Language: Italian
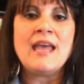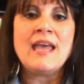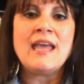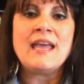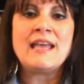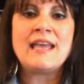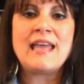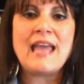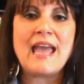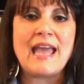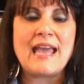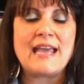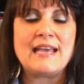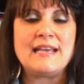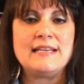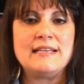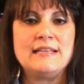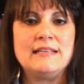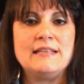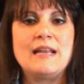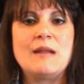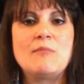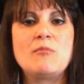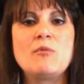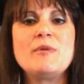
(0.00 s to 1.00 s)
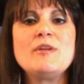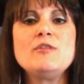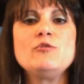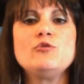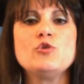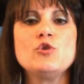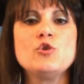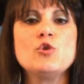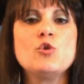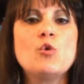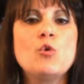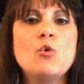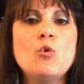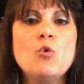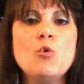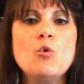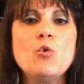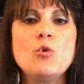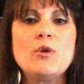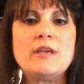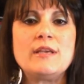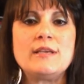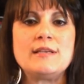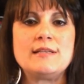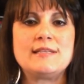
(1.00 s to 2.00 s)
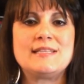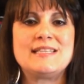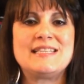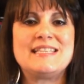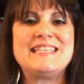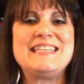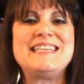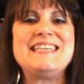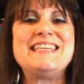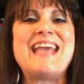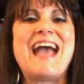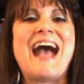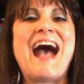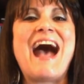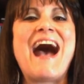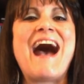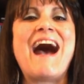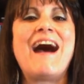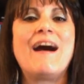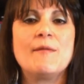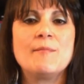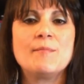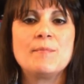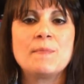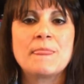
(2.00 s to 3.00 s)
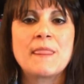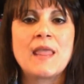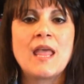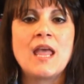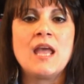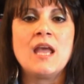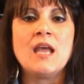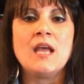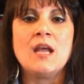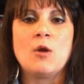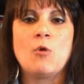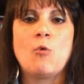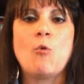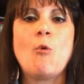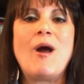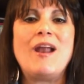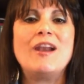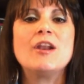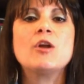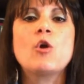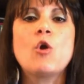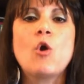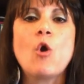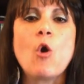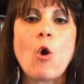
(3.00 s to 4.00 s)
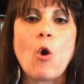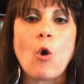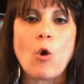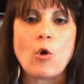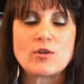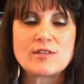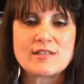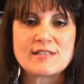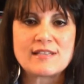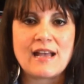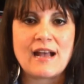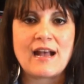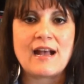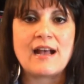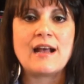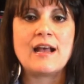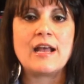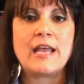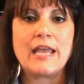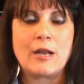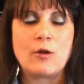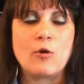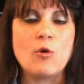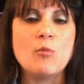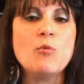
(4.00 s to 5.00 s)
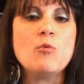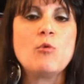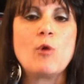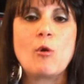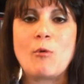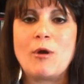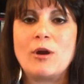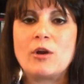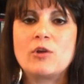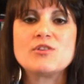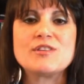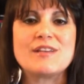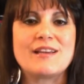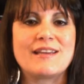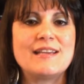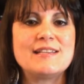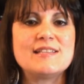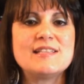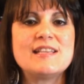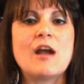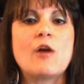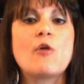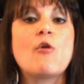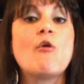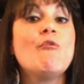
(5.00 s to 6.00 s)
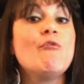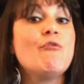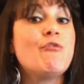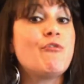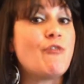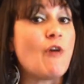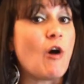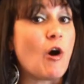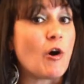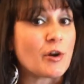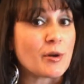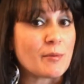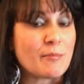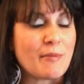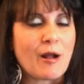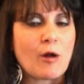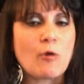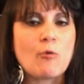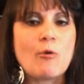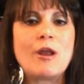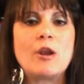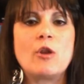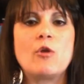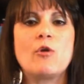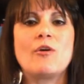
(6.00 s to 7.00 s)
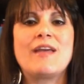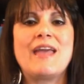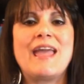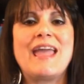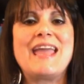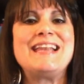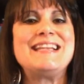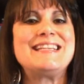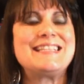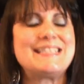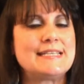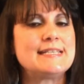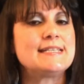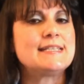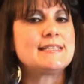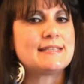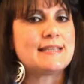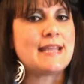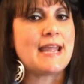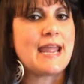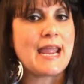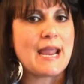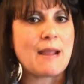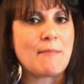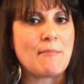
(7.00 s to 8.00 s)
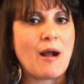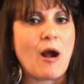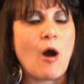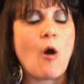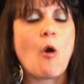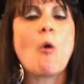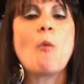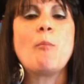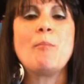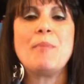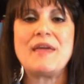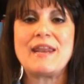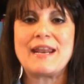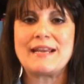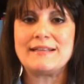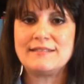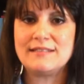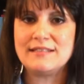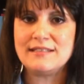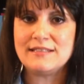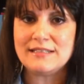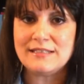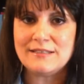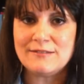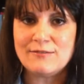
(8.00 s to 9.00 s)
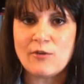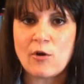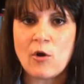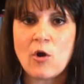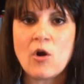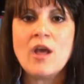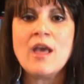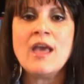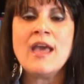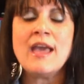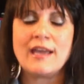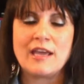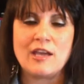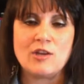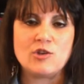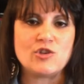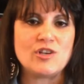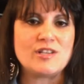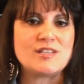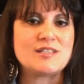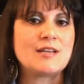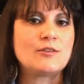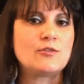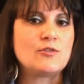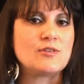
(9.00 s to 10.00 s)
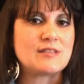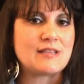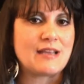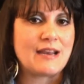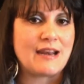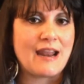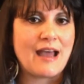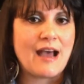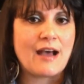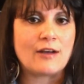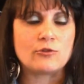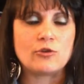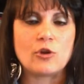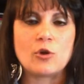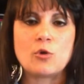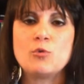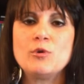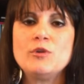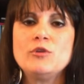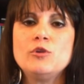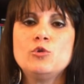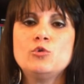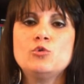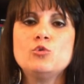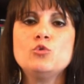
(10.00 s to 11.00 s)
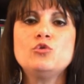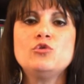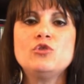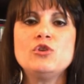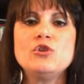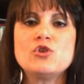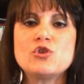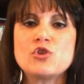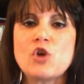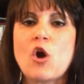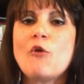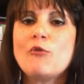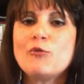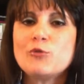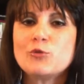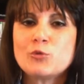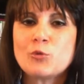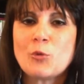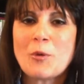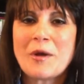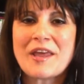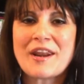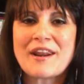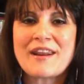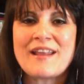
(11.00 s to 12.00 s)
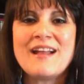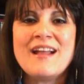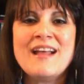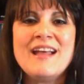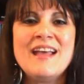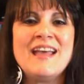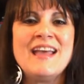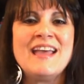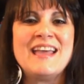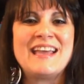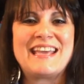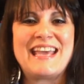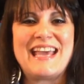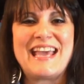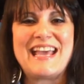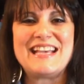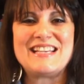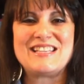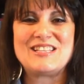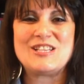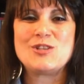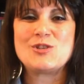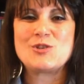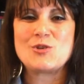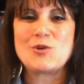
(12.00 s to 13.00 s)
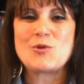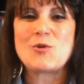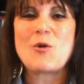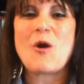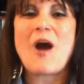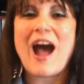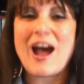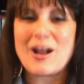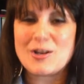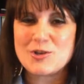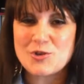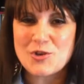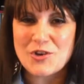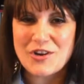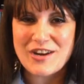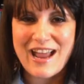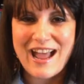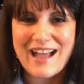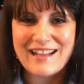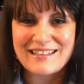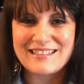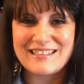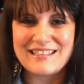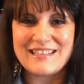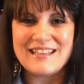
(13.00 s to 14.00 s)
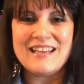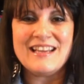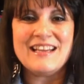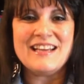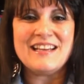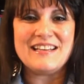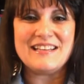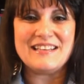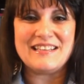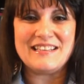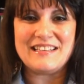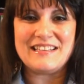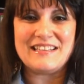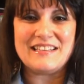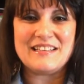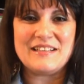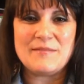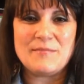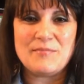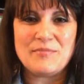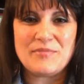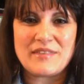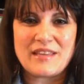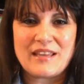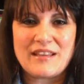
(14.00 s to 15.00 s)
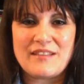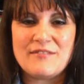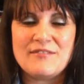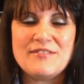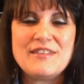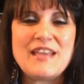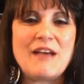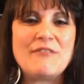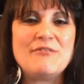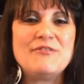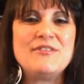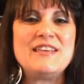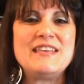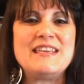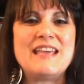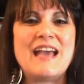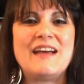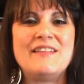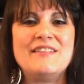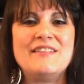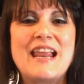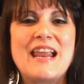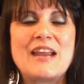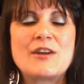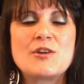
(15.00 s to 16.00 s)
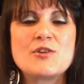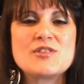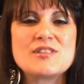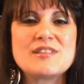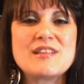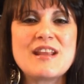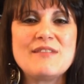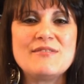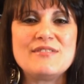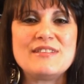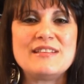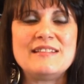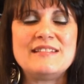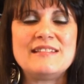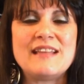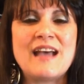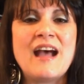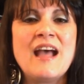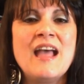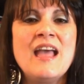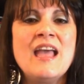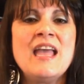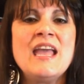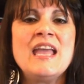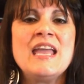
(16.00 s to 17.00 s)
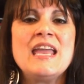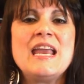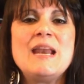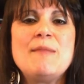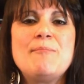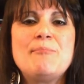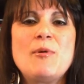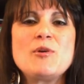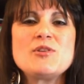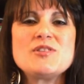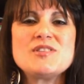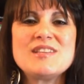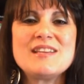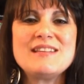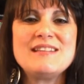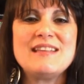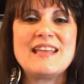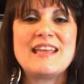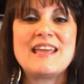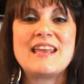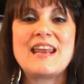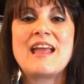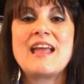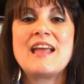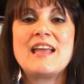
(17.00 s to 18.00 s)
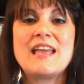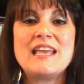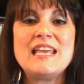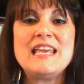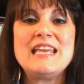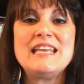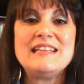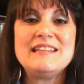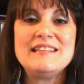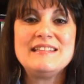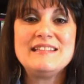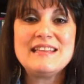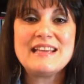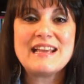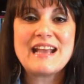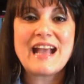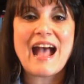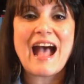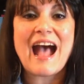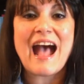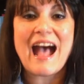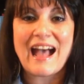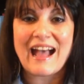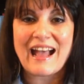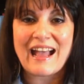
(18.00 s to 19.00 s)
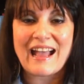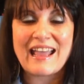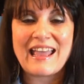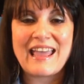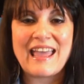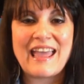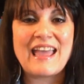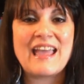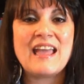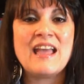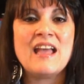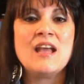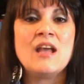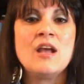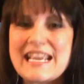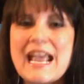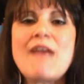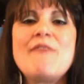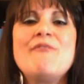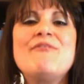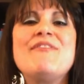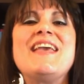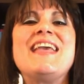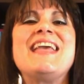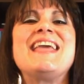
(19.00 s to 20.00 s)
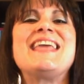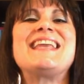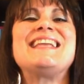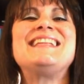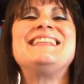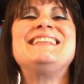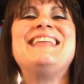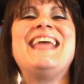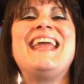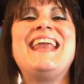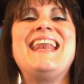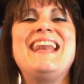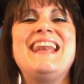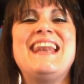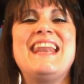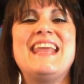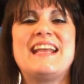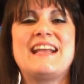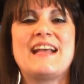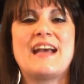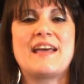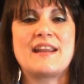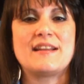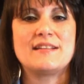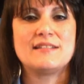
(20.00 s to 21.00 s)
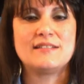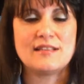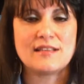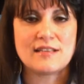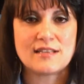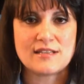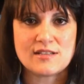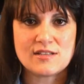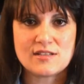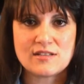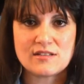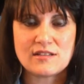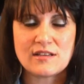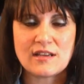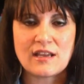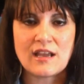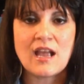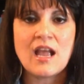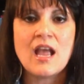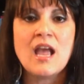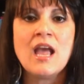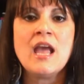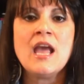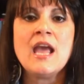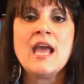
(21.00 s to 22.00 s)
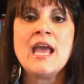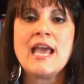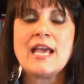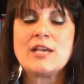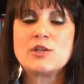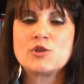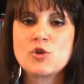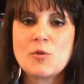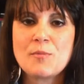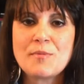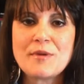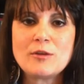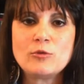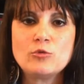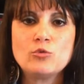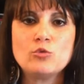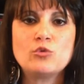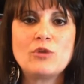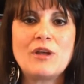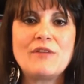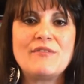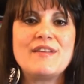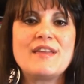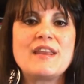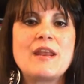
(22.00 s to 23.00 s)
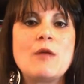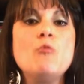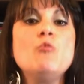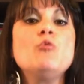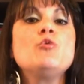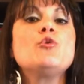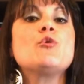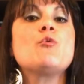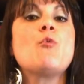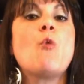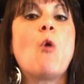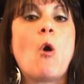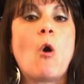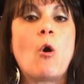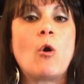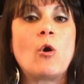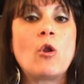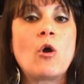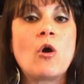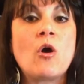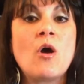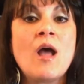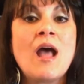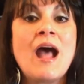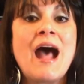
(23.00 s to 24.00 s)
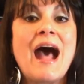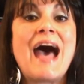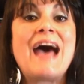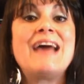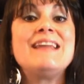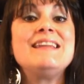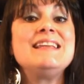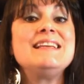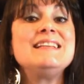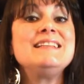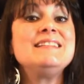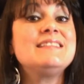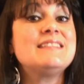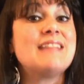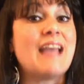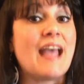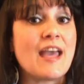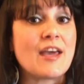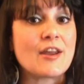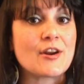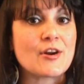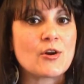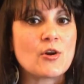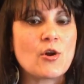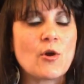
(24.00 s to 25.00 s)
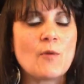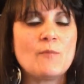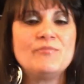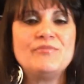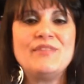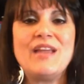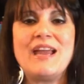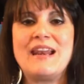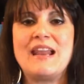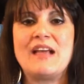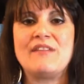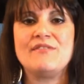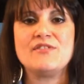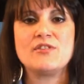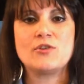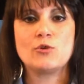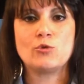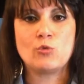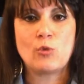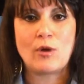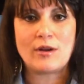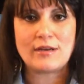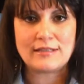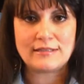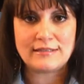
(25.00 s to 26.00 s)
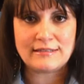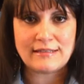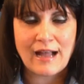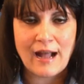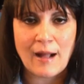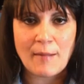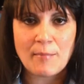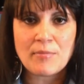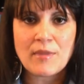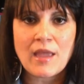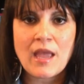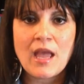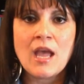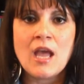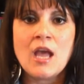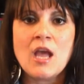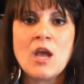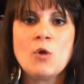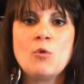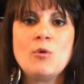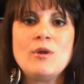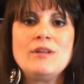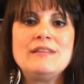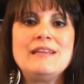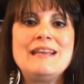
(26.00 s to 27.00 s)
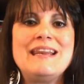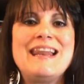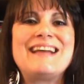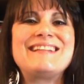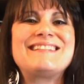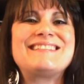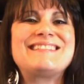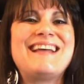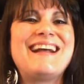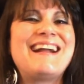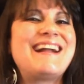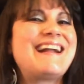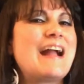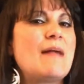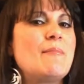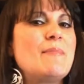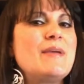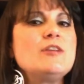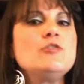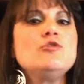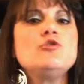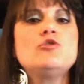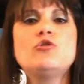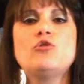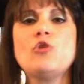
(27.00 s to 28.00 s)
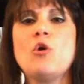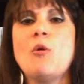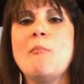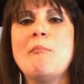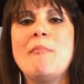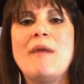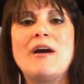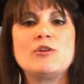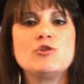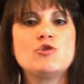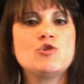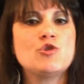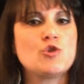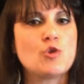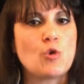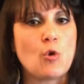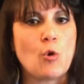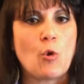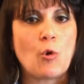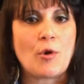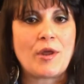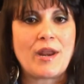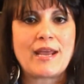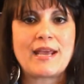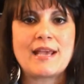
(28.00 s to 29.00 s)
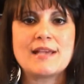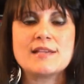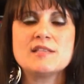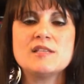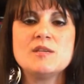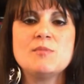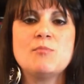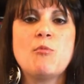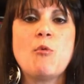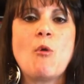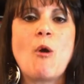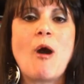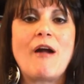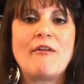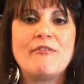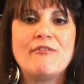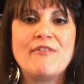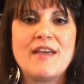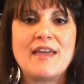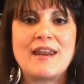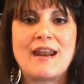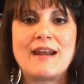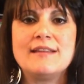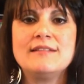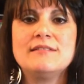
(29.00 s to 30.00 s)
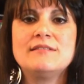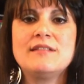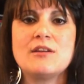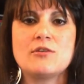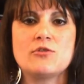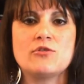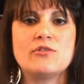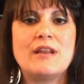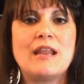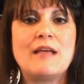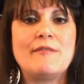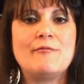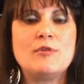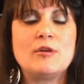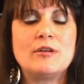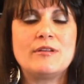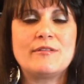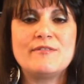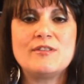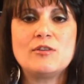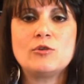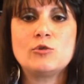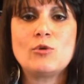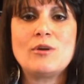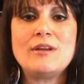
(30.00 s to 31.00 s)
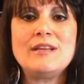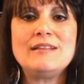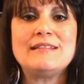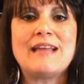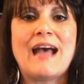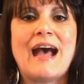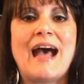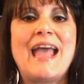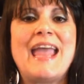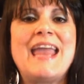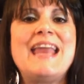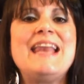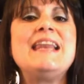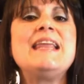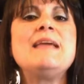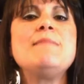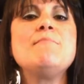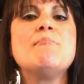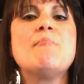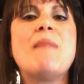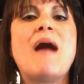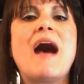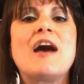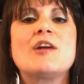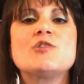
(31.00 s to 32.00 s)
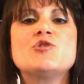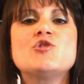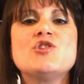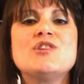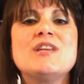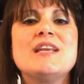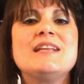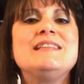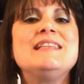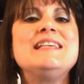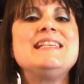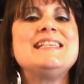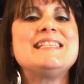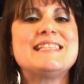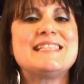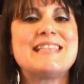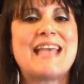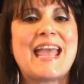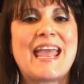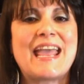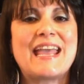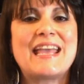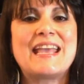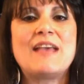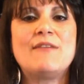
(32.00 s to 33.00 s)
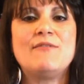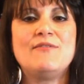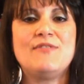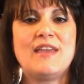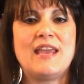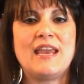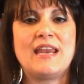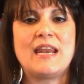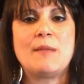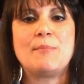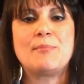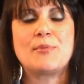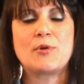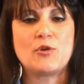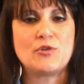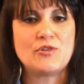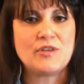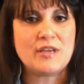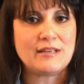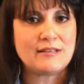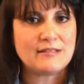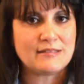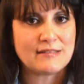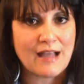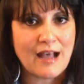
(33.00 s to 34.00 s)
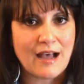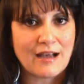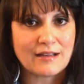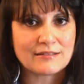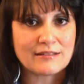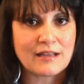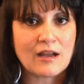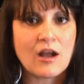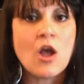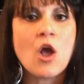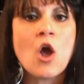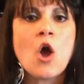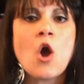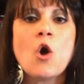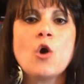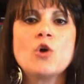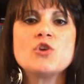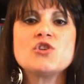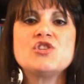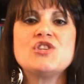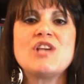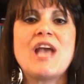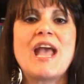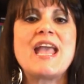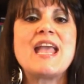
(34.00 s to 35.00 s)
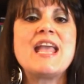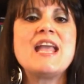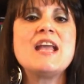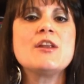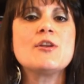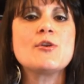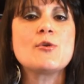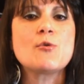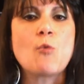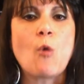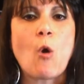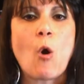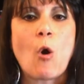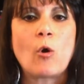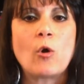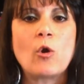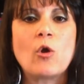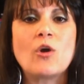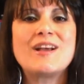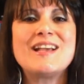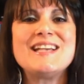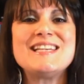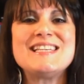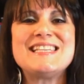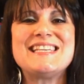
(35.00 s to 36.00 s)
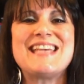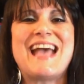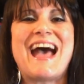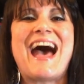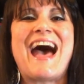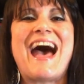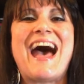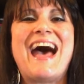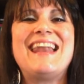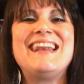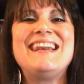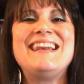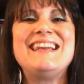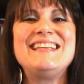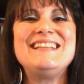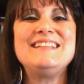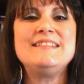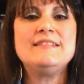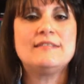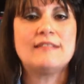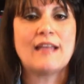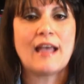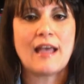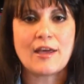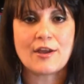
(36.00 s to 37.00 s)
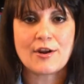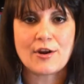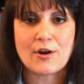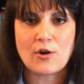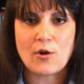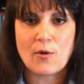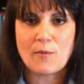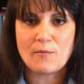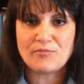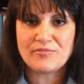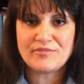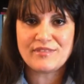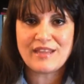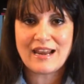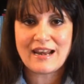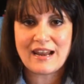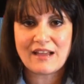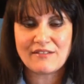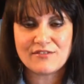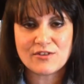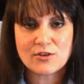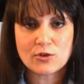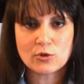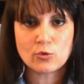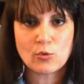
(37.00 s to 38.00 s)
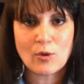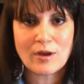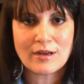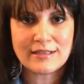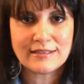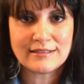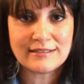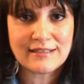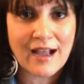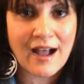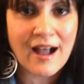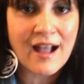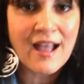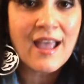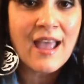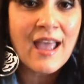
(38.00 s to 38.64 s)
Che nel momento in cui si ha qualcosa e comunque qualcosa che sia conforme a quello che è il sistema operativo che ci è stato installato e quindi tutti i software che si sono aggiornati eh, via via nostra vita, il possedere indica anche avere delle caratteristiche e soprattutto avere un ruolo all'interno della virtualità. Quindi l'attaccamento maggiore che si può avere all'interno della virtualità è l'immagine di sé che viene proiettata, ossia il ruolo che si ha all'interno della virtualità.